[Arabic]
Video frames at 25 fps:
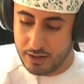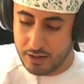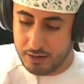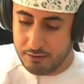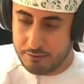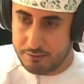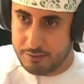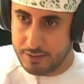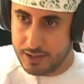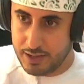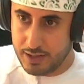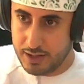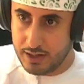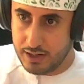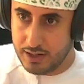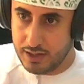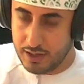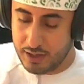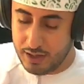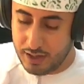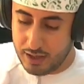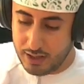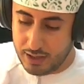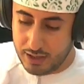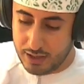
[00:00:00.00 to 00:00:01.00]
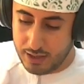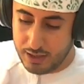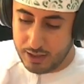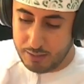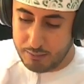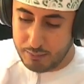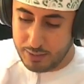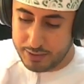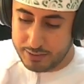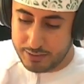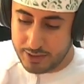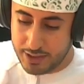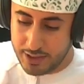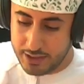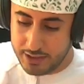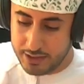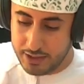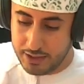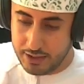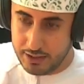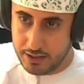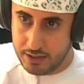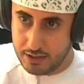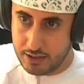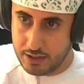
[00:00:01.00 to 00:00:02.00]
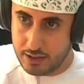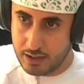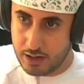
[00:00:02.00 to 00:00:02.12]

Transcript: فالمصانع آه،